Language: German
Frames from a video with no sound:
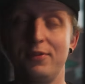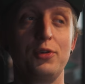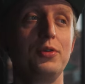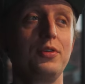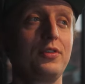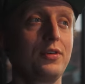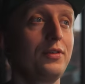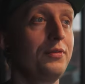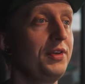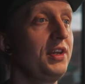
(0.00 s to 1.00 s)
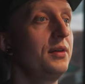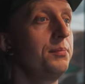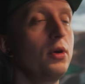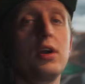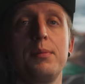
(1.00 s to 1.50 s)
Und äh, wenn ihr
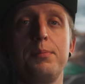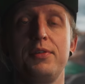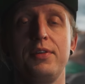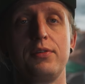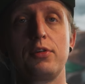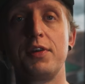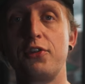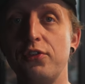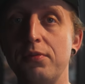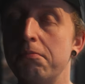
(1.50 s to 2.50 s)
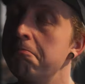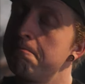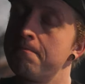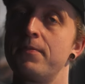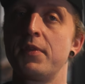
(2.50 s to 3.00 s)
Bock habt, ein bisschen zu quatschen,
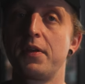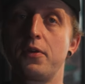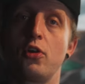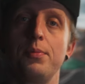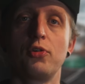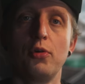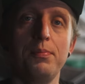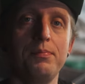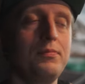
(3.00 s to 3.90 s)
kommt rum.